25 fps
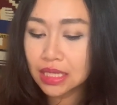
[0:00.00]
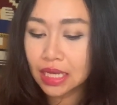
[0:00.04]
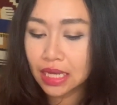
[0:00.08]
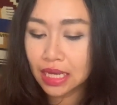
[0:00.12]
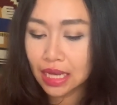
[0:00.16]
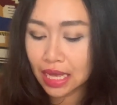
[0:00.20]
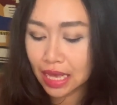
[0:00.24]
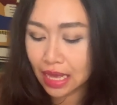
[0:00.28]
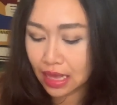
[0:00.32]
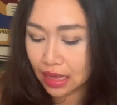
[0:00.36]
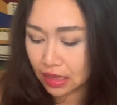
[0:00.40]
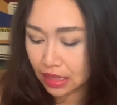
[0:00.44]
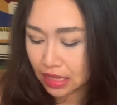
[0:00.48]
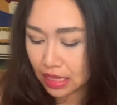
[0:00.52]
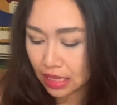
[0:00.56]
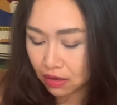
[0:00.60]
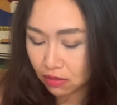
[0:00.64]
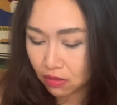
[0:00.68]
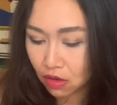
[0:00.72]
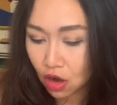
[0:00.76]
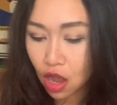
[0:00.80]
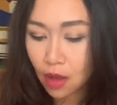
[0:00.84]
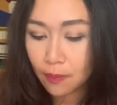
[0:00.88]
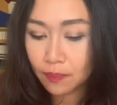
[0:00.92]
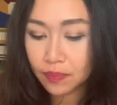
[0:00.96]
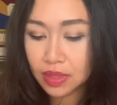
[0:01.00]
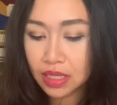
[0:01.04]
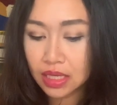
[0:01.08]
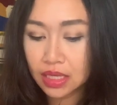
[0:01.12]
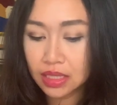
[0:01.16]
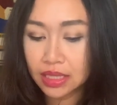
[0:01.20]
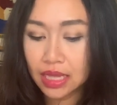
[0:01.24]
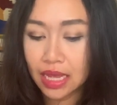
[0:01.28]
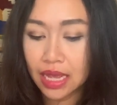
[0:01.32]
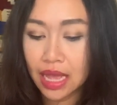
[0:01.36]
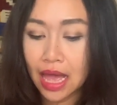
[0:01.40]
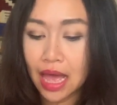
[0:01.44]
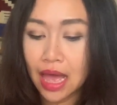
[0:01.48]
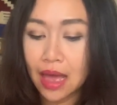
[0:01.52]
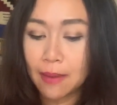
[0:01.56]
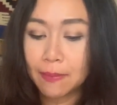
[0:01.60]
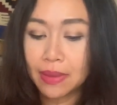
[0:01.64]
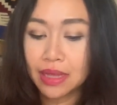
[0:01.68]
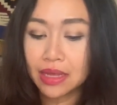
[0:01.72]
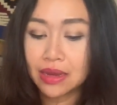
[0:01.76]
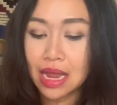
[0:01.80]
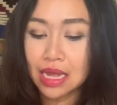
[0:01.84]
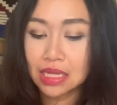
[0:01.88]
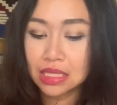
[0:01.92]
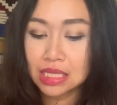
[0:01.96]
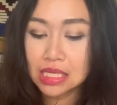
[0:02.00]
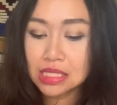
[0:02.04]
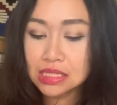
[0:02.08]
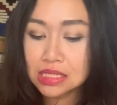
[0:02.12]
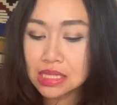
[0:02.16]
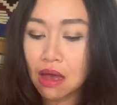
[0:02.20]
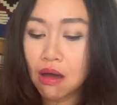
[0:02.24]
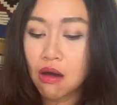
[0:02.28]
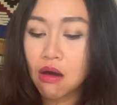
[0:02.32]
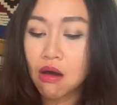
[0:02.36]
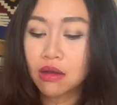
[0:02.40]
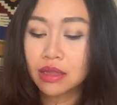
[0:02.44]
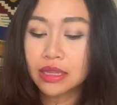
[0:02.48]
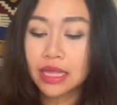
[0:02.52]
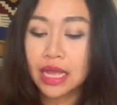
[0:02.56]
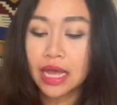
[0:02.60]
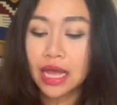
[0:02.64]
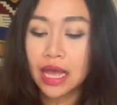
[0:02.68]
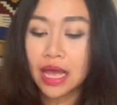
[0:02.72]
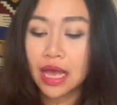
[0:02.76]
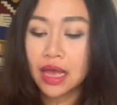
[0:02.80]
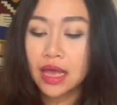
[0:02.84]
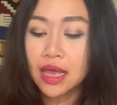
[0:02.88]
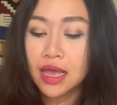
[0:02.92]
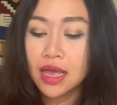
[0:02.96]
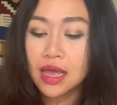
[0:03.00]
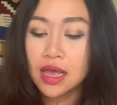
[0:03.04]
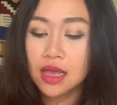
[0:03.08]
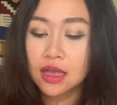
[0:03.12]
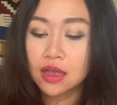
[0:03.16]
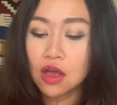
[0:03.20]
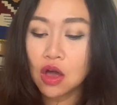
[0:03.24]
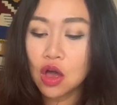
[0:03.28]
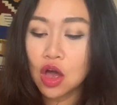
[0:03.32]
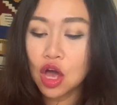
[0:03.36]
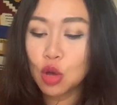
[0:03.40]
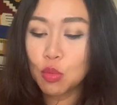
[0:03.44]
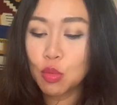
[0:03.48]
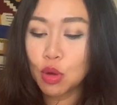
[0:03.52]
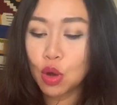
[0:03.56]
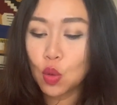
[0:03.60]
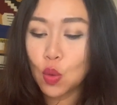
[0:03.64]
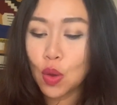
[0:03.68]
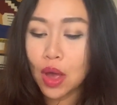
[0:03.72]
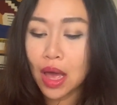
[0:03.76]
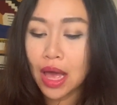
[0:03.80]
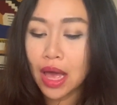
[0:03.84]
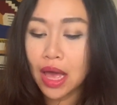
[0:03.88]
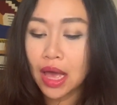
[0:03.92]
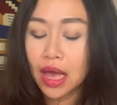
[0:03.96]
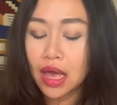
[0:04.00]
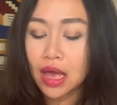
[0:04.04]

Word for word: นะคะอีกรอบหนึ่งนะคะเป็นครั้งที่2นะคะก็เขาบอกว่า